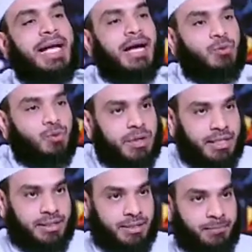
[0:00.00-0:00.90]

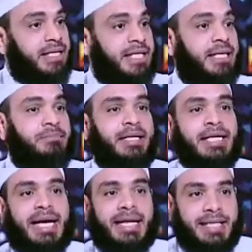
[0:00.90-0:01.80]
الأول الذي
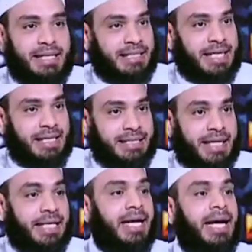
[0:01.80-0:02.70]
ينبغي ألا
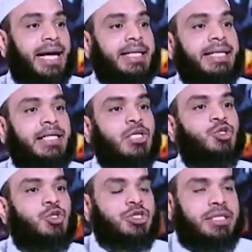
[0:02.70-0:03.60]
نتعداه ألا
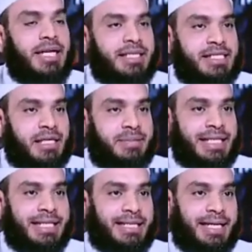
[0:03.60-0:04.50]
نصد عن
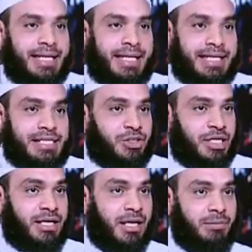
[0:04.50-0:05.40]
سبيل الله عز
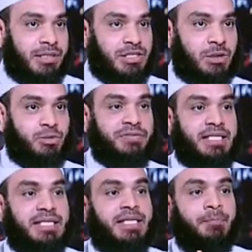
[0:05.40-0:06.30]
وجل
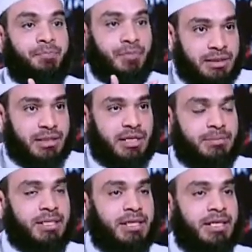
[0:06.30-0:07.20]
بتصرفاتنا
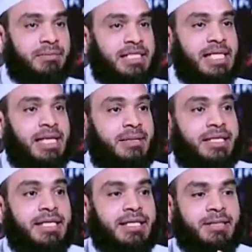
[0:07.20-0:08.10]
وضربت حضرتك مثال
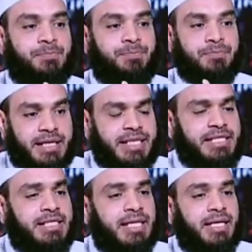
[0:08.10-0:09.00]
قبل كده
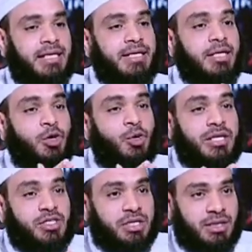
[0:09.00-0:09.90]
حديث آه، ذي
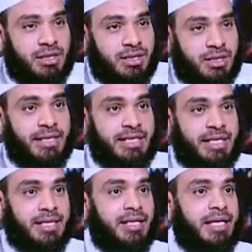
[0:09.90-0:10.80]
الخويصرة
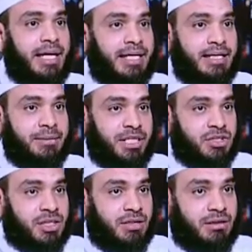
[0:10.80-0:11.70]
الذي دخل على
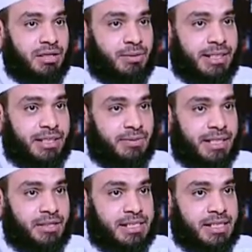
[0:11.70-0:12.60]
النبي صلى الله عليه
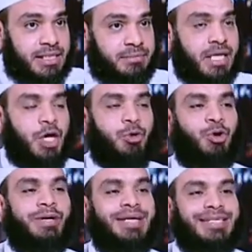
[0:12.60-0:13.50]
وآله وسلم
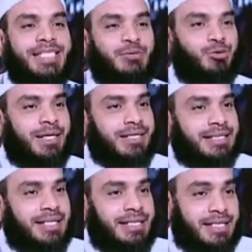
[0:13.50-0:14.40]
وهو يقسم
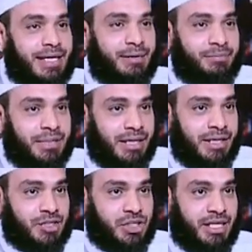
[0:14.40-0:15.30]
بعض الذهب
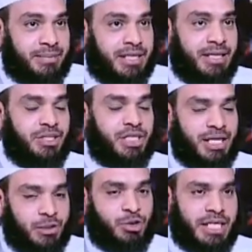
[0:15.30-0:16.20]
على أصحابه
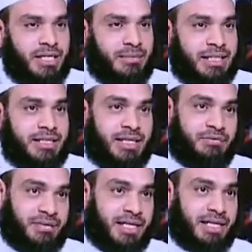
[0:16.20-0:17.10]
جاءه شيء من
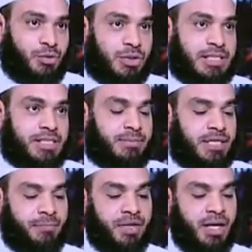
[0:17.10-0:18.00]
الذهب فكان
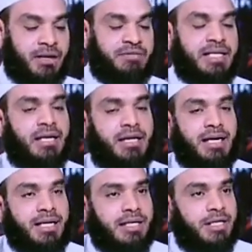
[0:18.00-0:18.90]
يقسمه
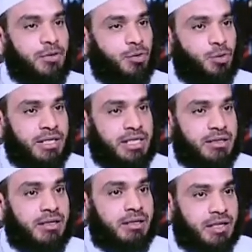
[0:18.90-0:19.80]
فدخل عليه ذو
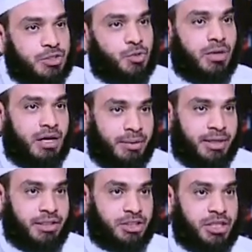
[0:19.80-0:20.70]
الخويصرة رأس
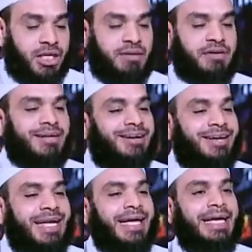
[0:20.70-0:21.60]
الخوارج
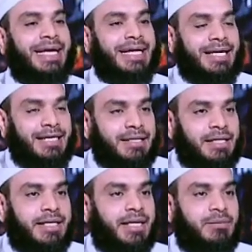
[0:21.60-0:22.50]
فقال
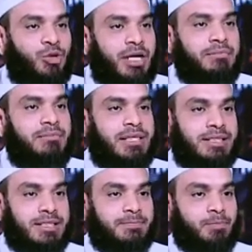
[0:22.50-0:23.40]
اعدل يا
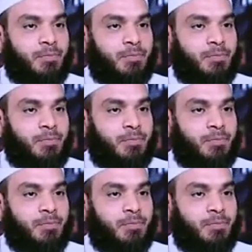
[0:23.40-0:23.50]
محمد